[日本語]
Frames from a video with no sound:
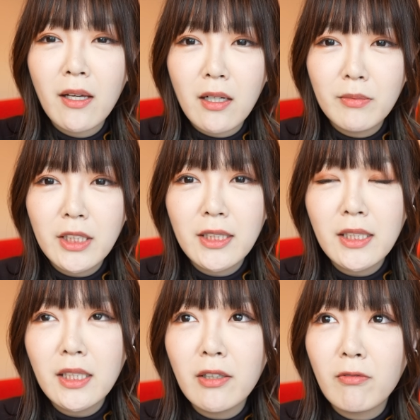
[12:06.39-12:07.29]
アミティ
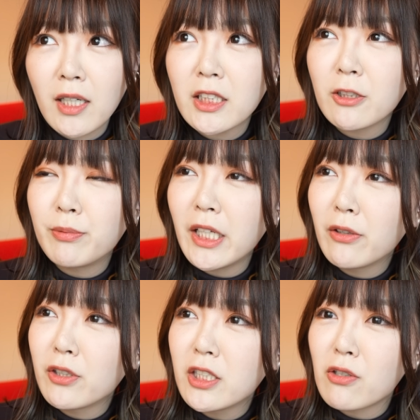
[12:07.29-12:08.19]
先生は
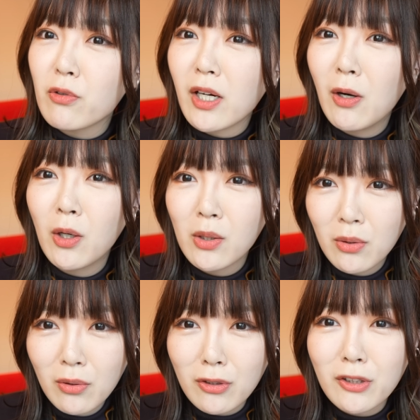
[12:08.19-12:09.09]
スブレッドシートとかほ
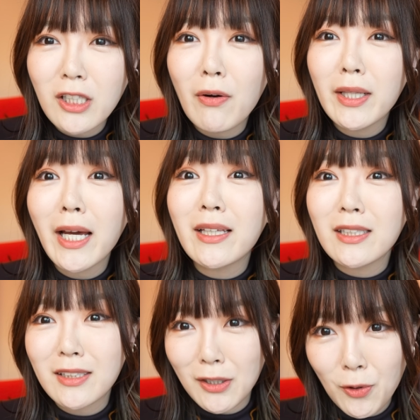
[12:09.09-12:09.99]
とんど使わないん
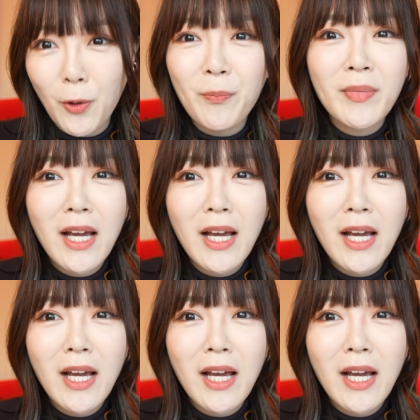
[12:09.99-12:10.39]
ですけど、